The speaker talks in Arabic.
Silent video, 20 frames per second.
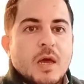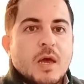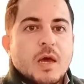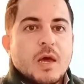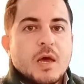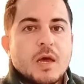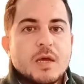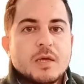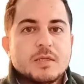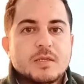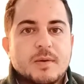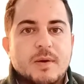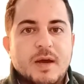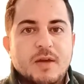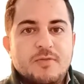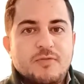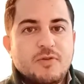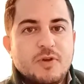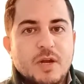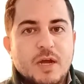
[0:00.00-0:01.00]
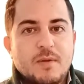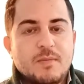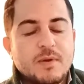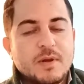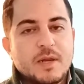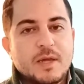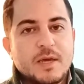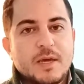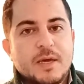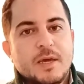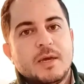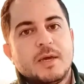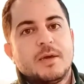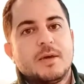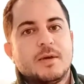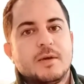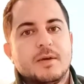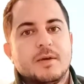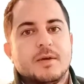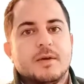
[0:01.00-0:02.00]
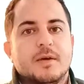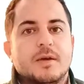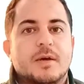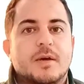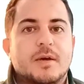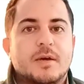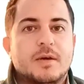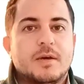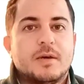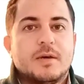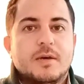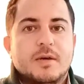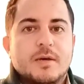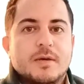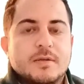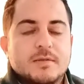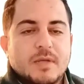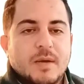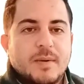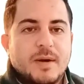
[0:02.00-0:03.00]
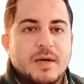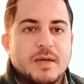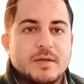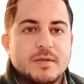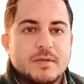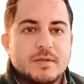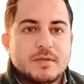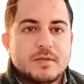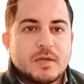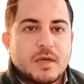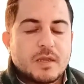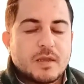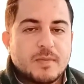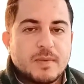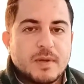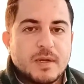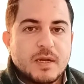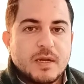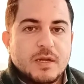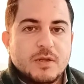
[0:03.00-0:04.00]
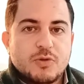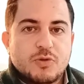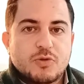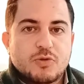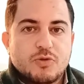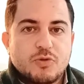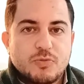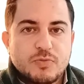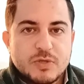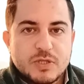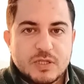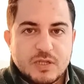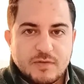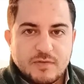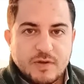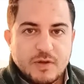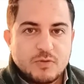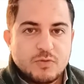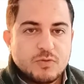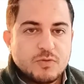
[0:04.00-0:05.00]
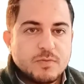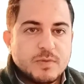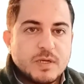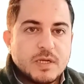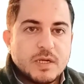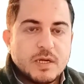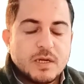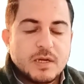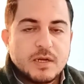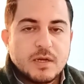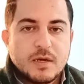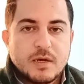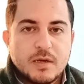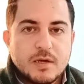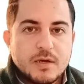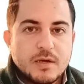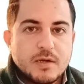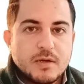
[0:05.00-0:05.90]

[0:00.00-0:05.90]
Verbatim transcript: صباح الفل عاملين ايه آه طبعا اتمنى ان انتم تكونوا بتستفادوا من آه،